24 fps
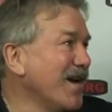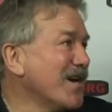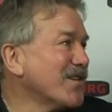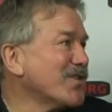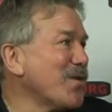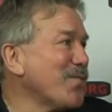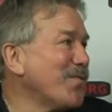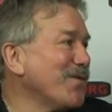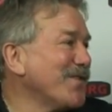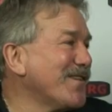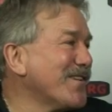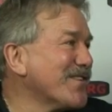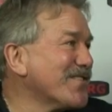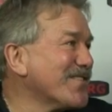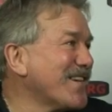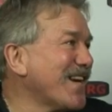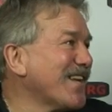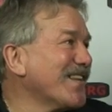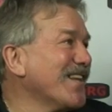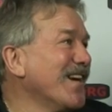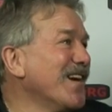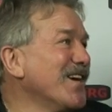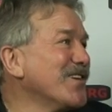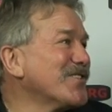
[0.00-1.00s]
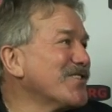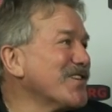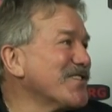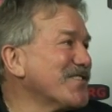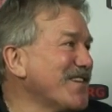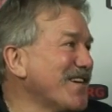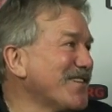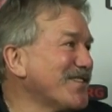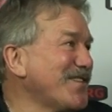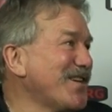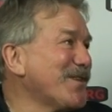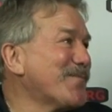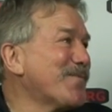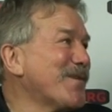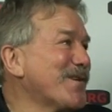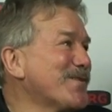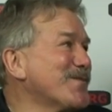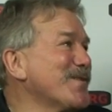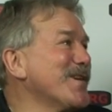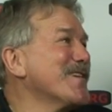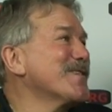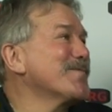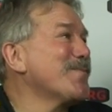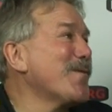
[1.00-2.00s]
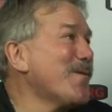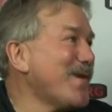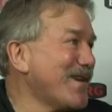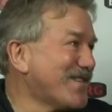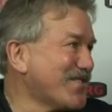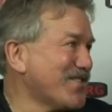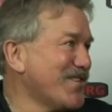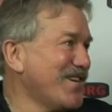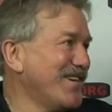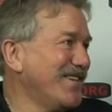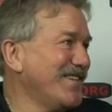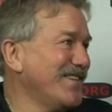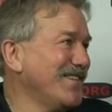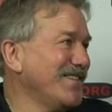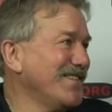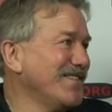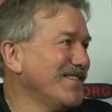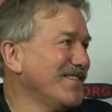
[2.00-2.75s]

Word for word: Chciałem powiedzieć, że ja 16 lat pracuję społecznie.